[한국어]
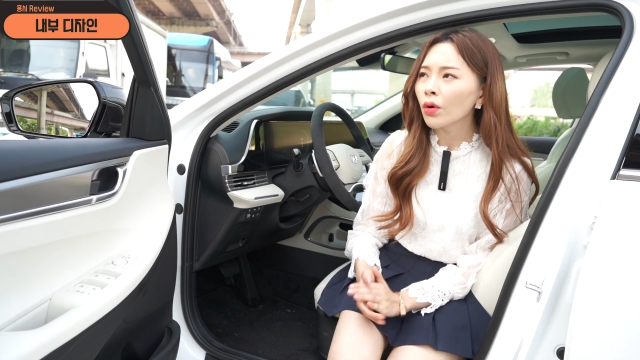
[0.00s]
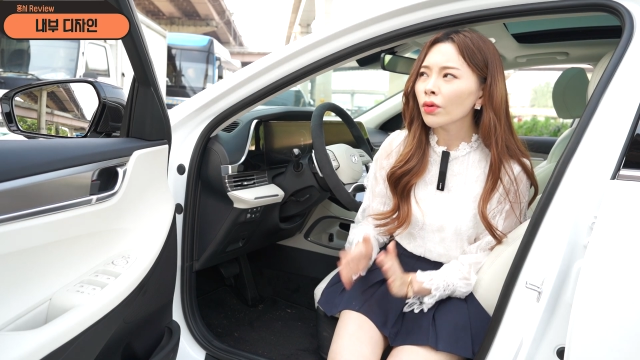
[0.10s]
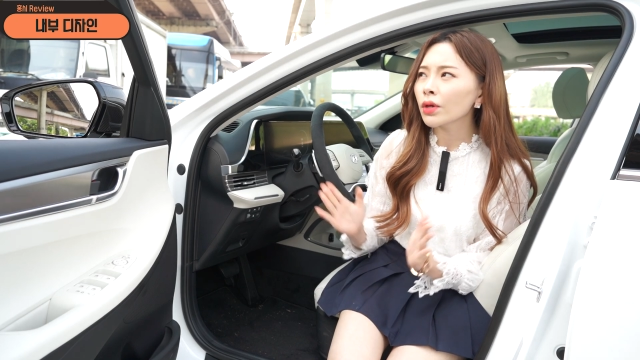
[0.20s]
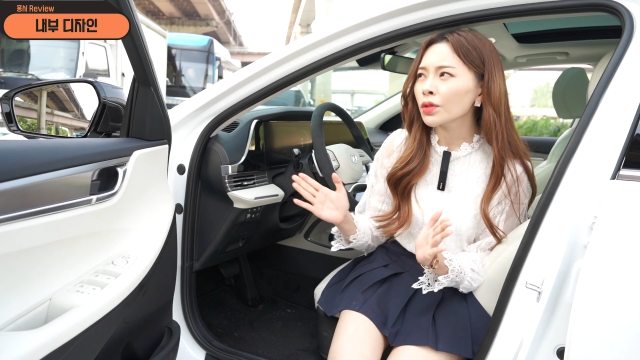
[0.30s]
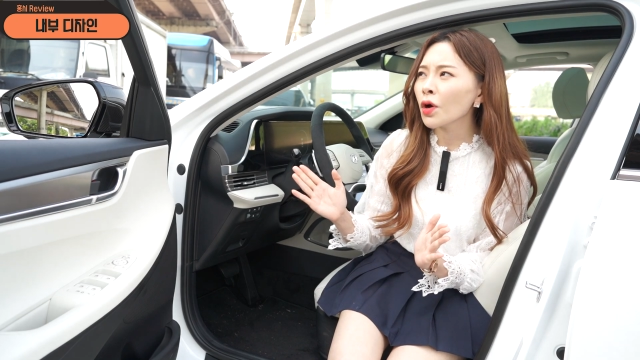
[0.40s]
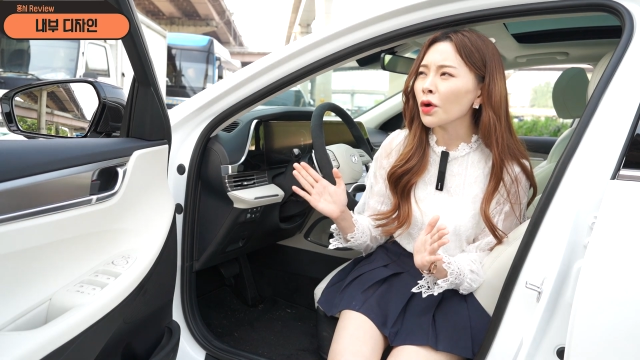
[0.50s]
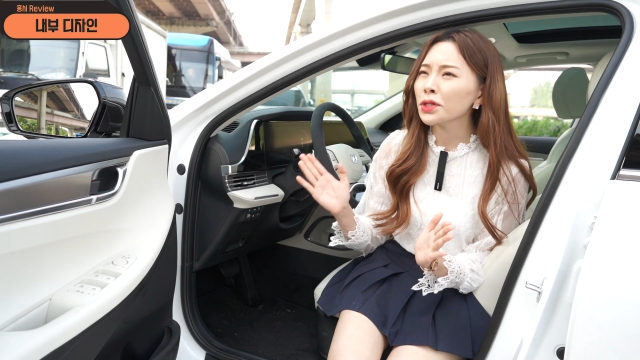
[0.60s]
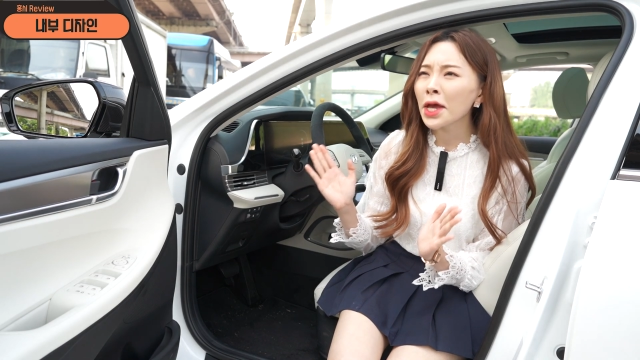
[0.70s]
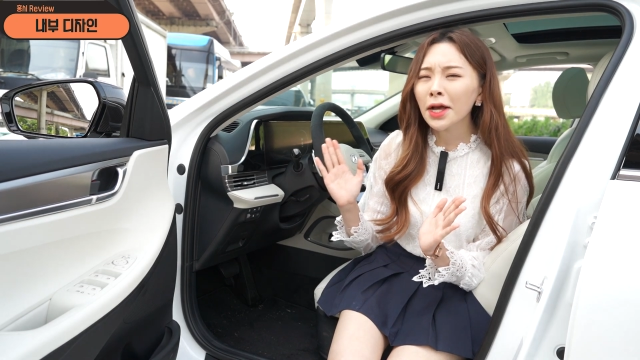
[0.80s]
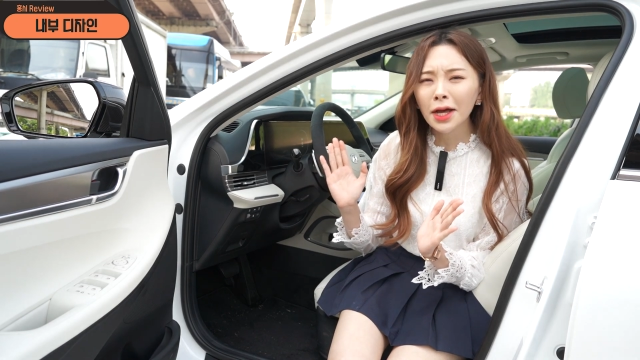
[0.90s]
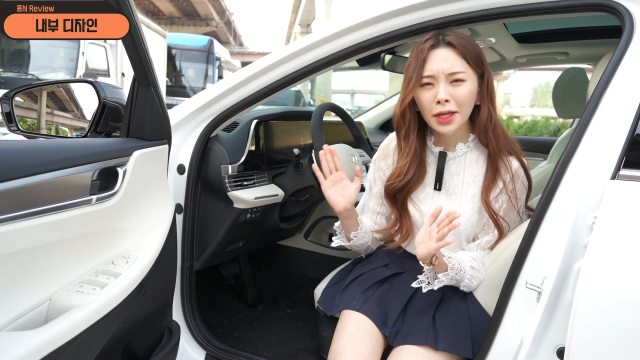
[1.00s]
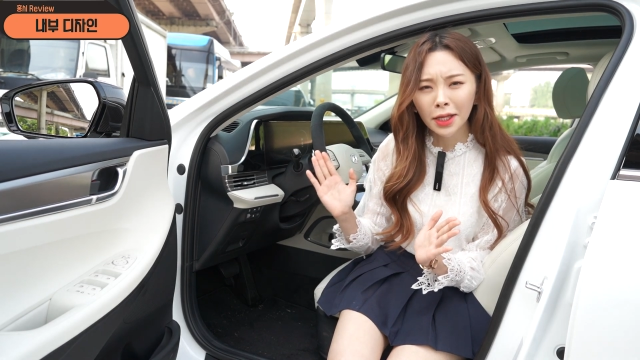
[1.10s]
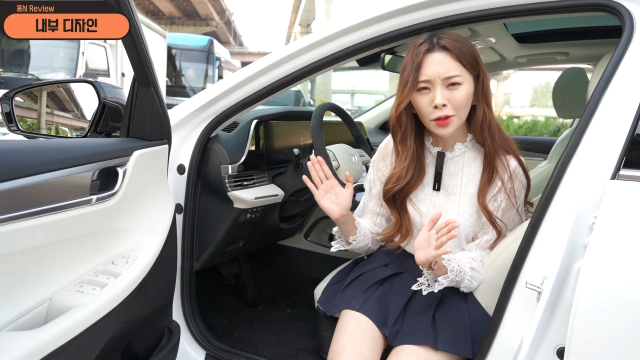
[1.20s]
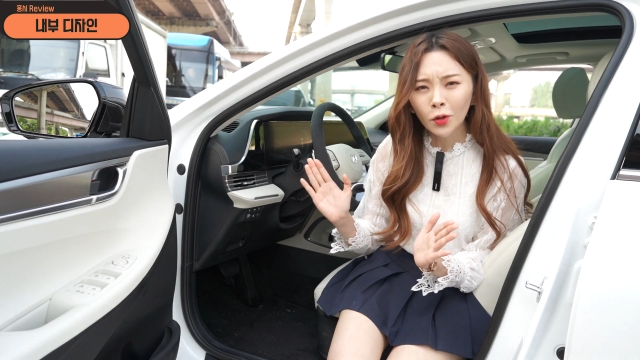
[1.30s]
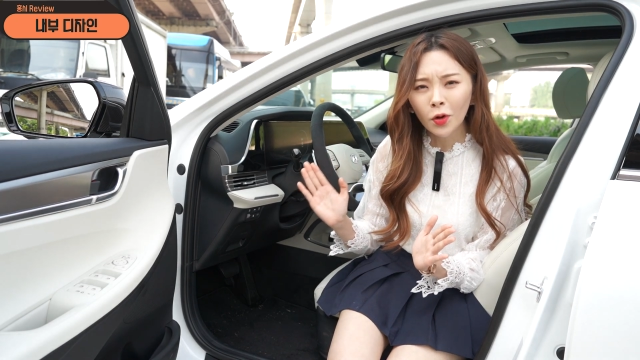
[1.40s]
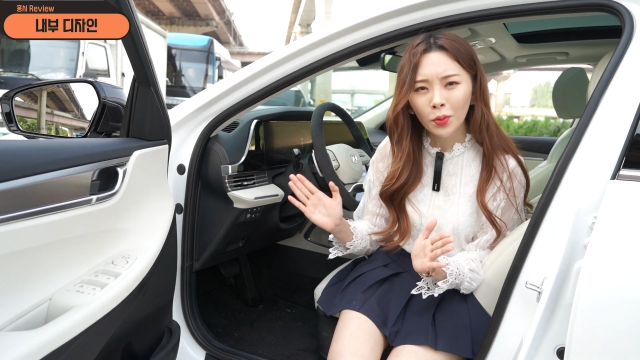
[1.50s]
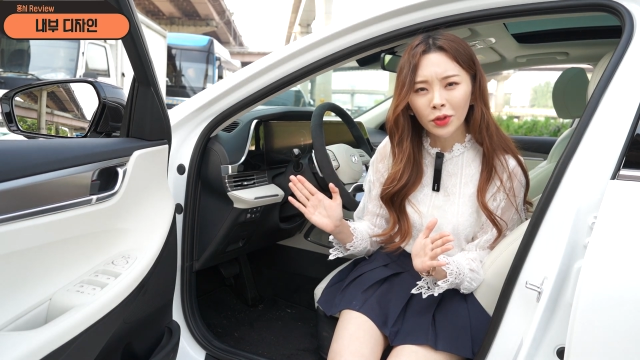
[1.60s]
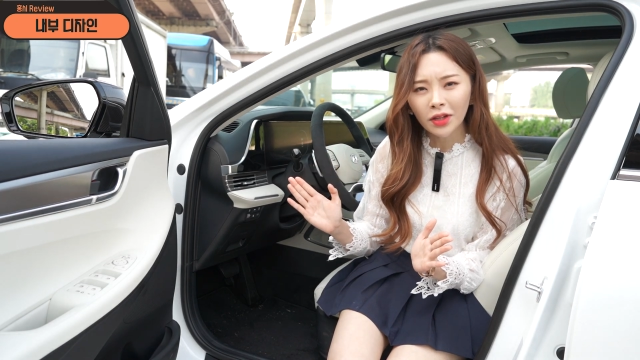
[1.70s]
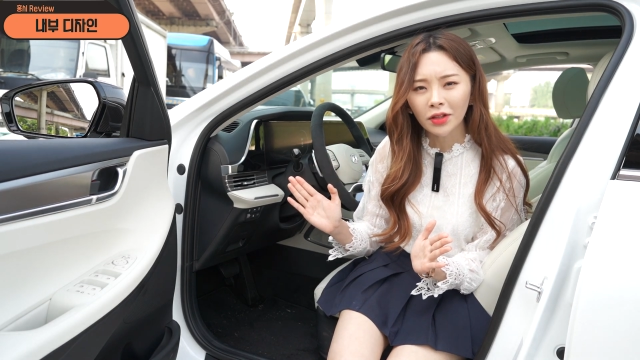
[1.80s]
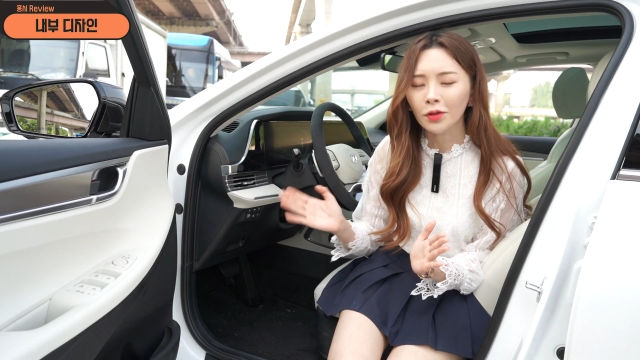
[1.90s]
그래서 생각했던
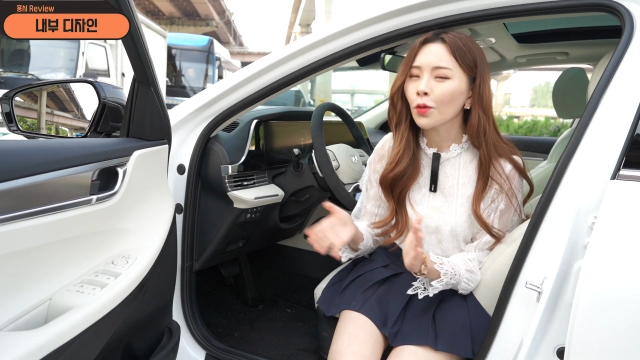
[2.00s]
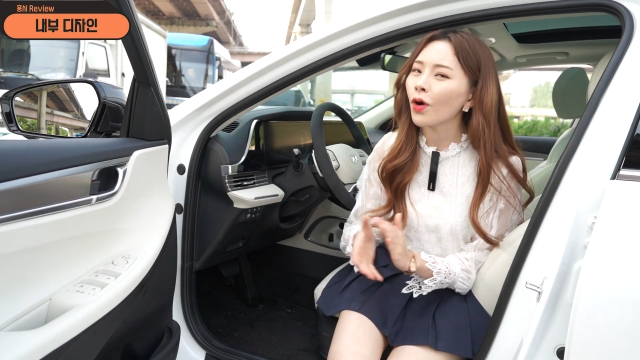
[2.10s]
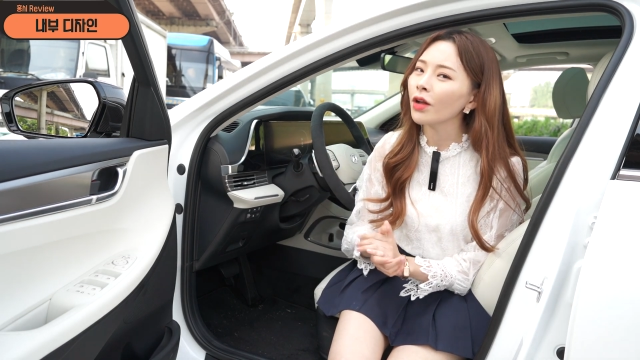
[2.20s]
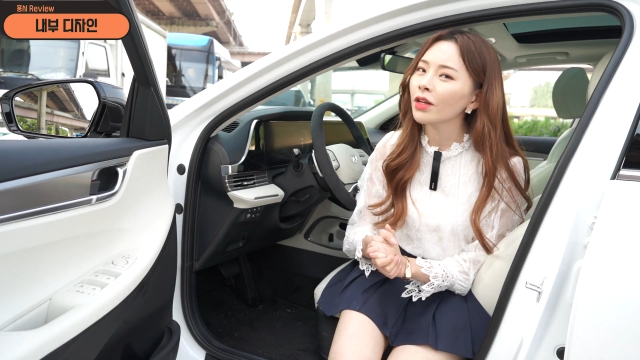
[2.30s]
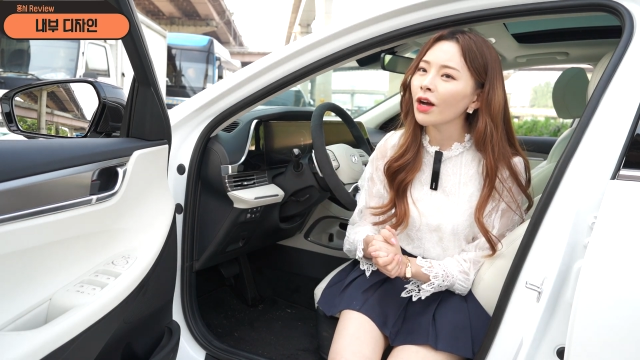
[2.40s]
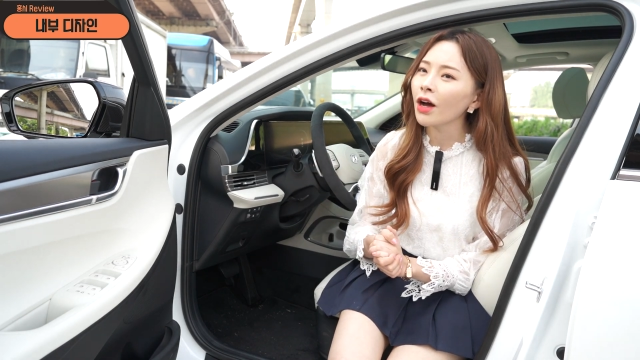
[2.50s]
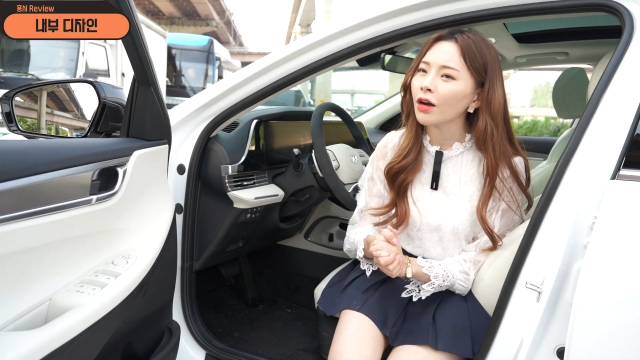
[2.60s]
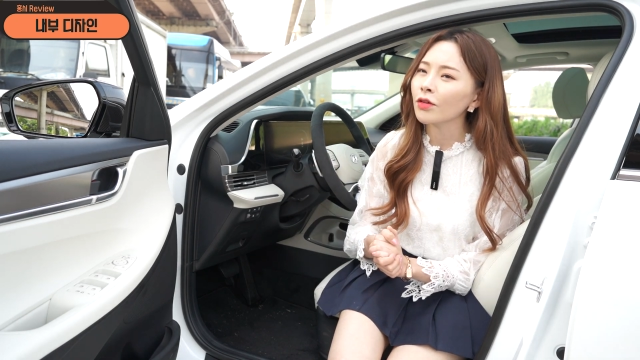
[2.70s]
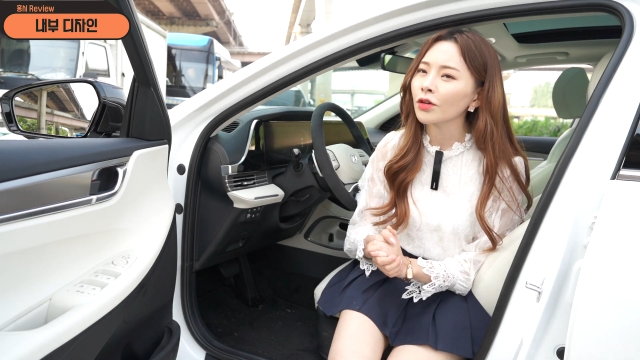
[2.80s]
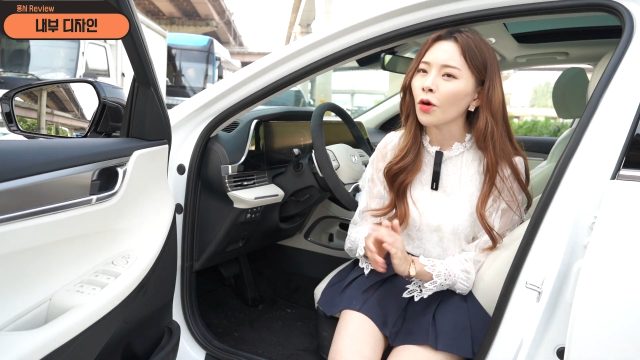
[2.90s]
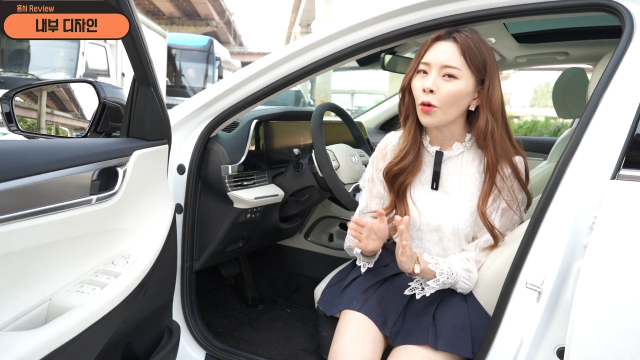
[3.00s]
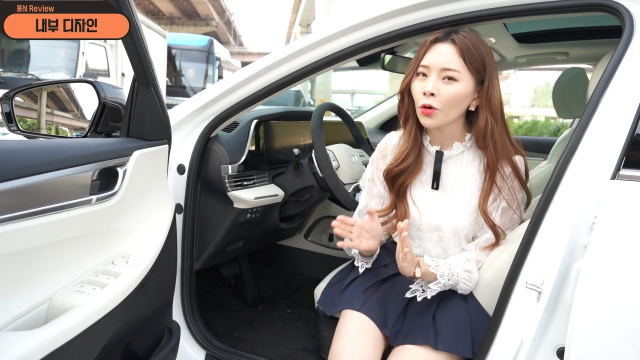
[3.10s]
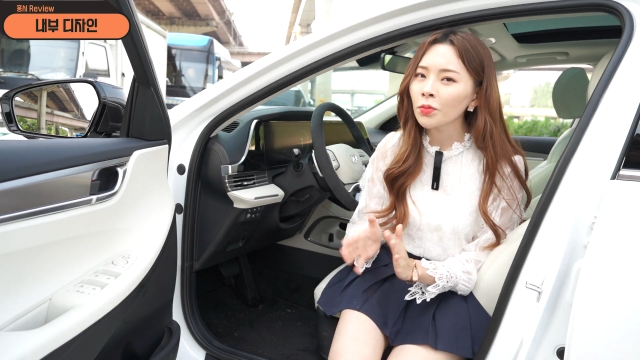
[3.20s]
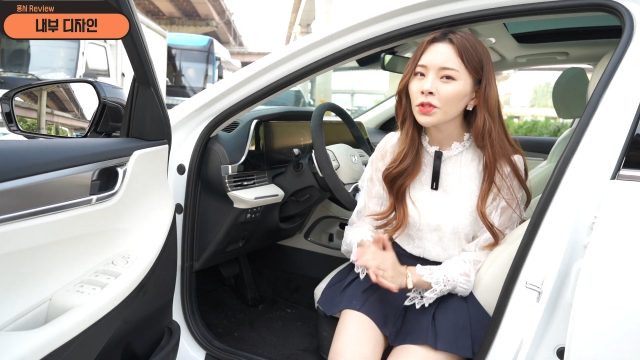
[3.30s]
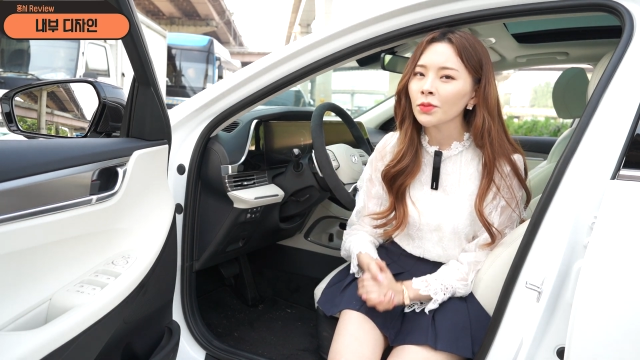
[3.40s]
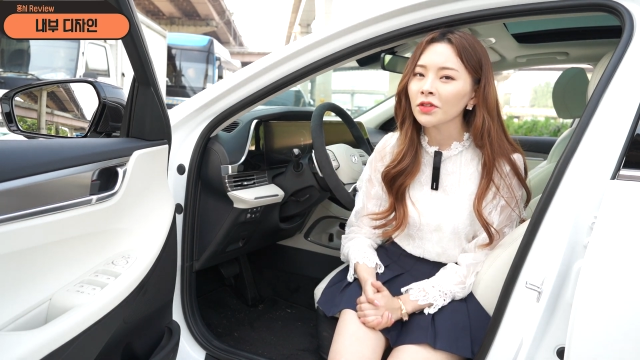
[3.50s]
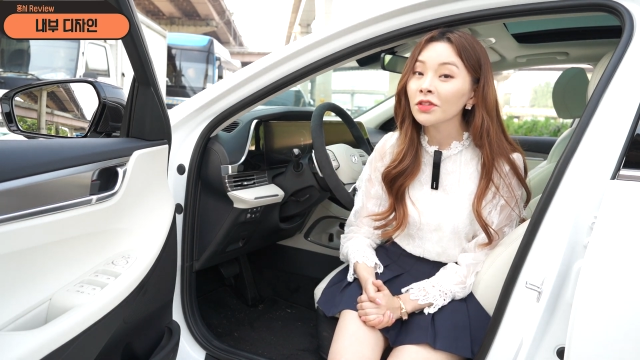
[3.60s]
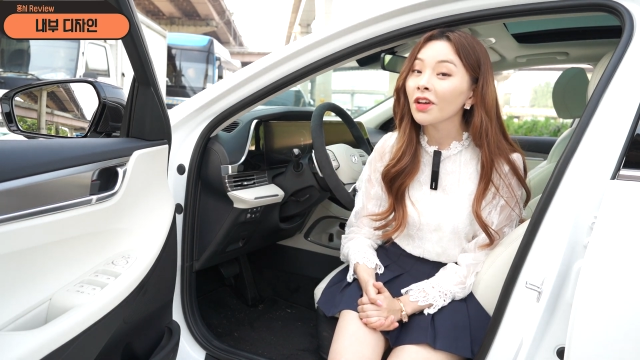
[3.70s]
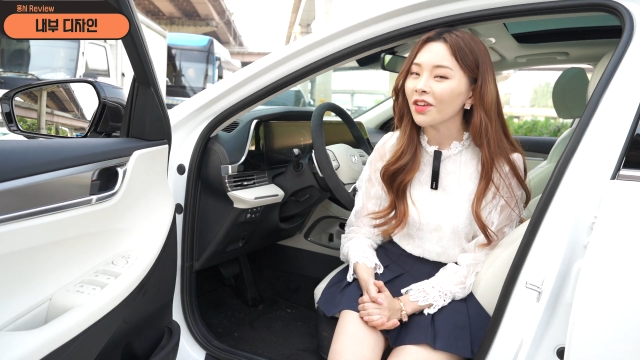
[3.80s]
것보다는 관리가 그렇게 어렵지만은